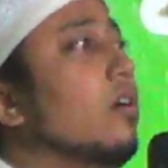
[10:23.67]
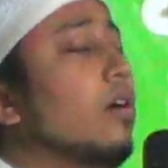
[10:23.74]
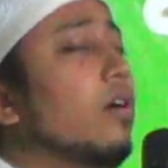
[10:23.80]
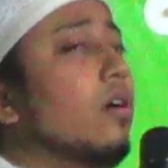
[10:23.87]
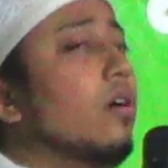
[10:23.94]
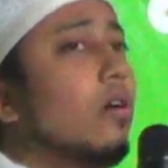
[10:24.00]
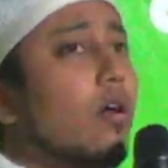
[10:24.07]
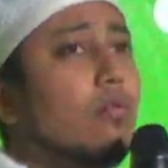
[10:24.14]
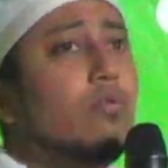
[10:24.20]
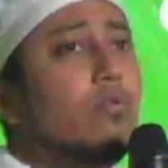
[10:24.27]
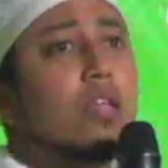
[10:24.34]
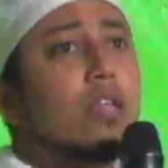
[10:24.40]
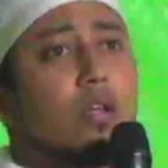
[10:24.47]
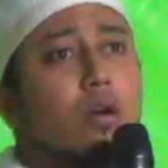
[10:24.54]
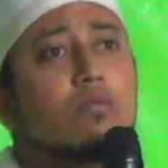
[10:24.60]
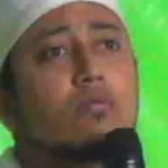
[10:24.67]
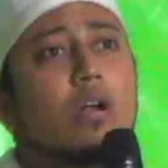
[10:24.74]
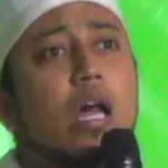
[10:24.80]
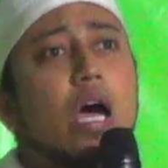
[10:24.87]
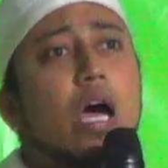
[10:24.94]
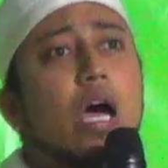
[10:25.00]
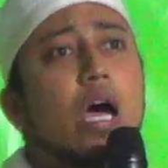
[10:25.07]
rong ulan telung
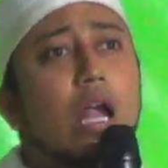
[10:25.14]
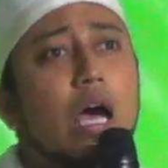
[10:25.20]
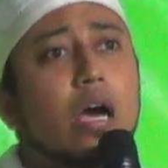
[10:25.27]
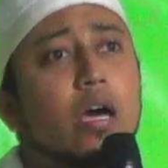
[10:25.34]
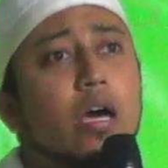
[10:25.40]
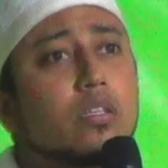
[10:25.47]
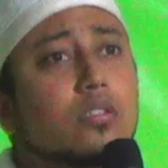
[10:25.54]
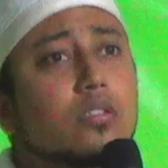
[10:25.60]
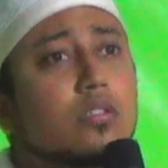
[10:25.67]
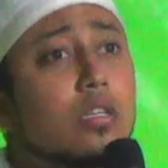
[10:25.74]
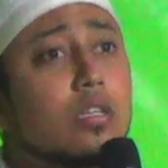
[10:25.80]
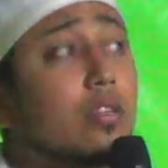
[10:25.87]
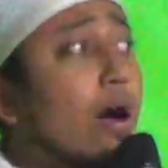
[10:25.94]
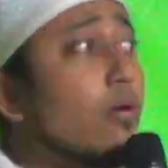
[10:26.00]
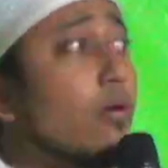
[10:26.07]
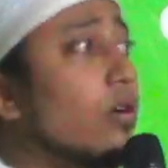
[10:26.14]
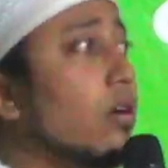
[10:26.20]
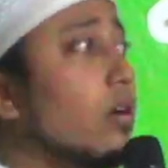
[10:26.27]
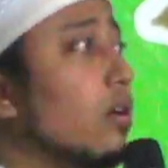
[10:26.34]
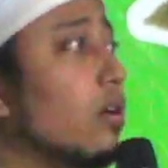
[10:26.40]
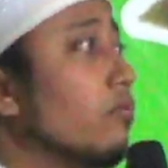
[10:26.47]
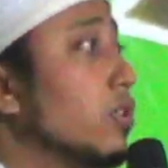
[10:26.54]
ulan, nangis setahun
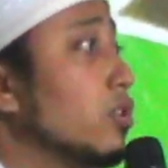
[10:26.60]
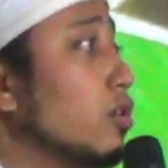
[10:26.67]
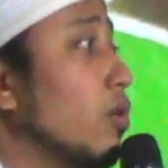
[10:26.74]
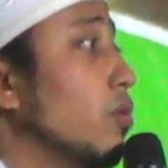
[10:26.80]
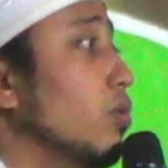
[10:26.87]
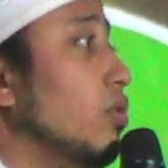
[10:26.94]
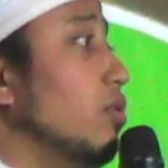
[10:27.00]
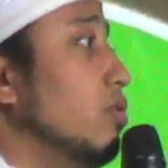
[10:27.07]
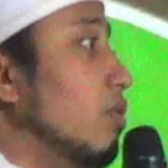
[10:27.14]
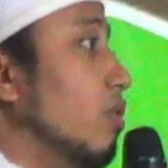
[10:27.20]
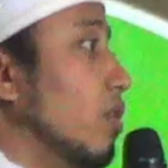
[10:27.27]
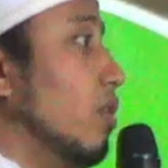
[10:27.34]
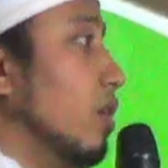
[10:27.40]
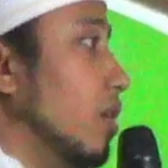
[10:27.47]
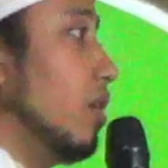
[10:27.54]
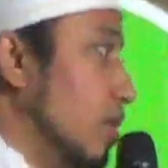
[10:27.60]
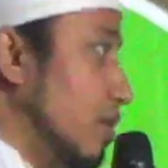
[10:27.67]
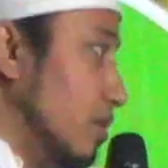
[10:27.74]
wis rong guyu durung kira-kira